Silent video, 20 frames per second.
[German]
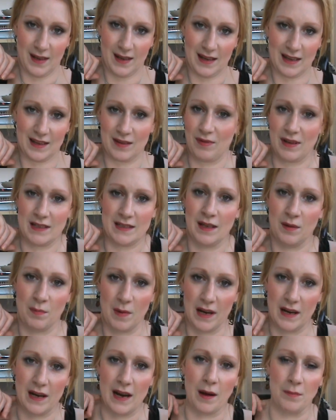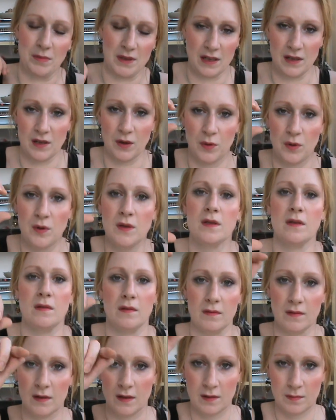ich weiß nicht mal den Namen, den
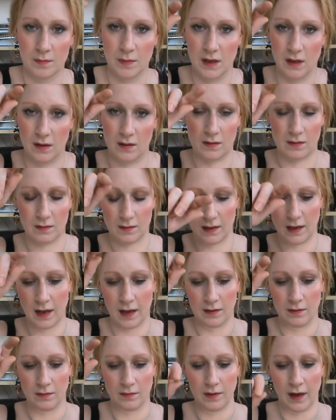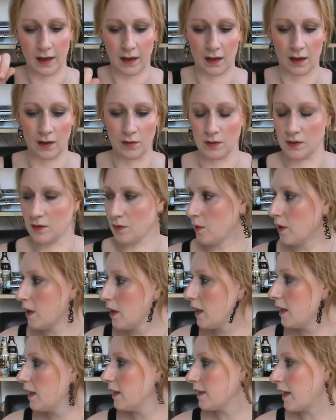Türkisen, ne, mit den kleinen Fleckchen und so.
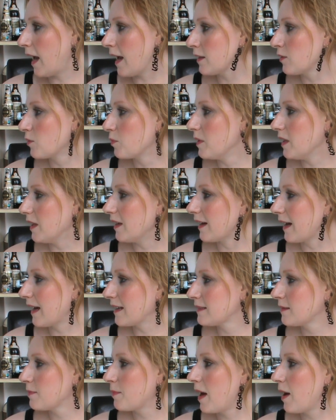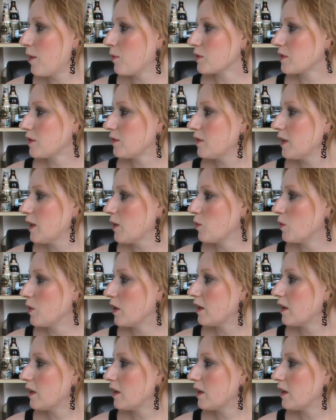Ja, Jungi, raste mal aus, finde ich